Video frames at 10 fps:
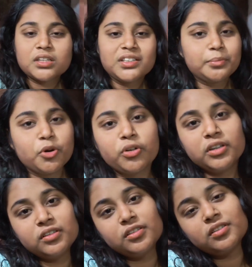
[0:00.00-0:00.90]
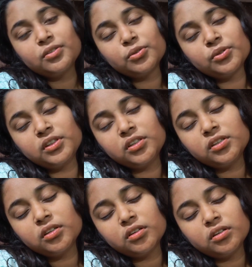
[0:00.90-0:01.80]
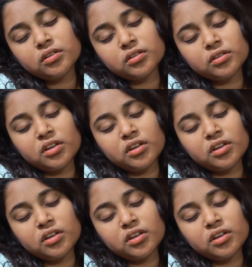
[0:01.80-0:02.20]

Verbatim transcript: ज़्यादा बॉडी दर्द हो रही है यार